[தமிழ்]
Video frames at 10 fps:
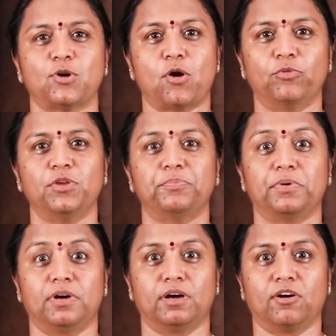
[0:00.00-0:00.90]
ஸோ அவரும்
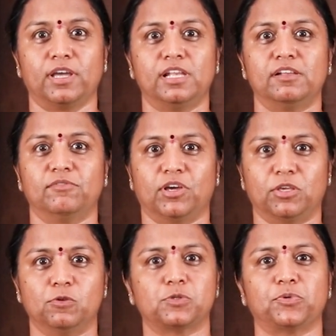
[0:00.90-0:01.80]
இப்போ ஆயில்
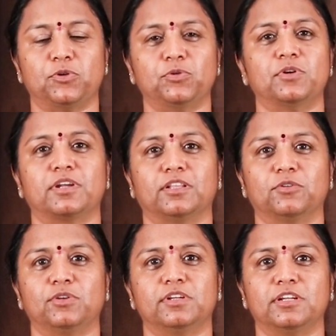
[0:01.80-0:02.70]
வாங்கி யூஸ் பண்ணணுன்ற
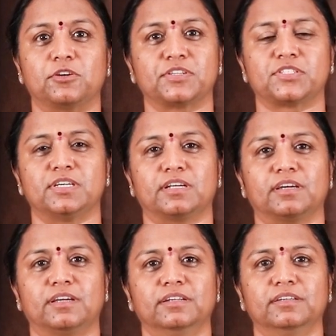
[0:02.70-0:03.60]
அந்த ஒரு இதில் இன்ட்ரெஸ்ட்டாக
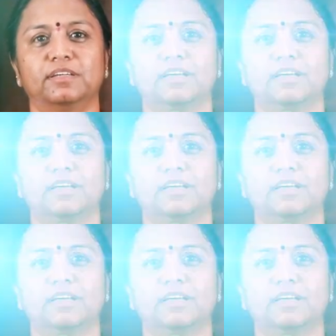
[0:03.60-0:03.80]
இருக்கார்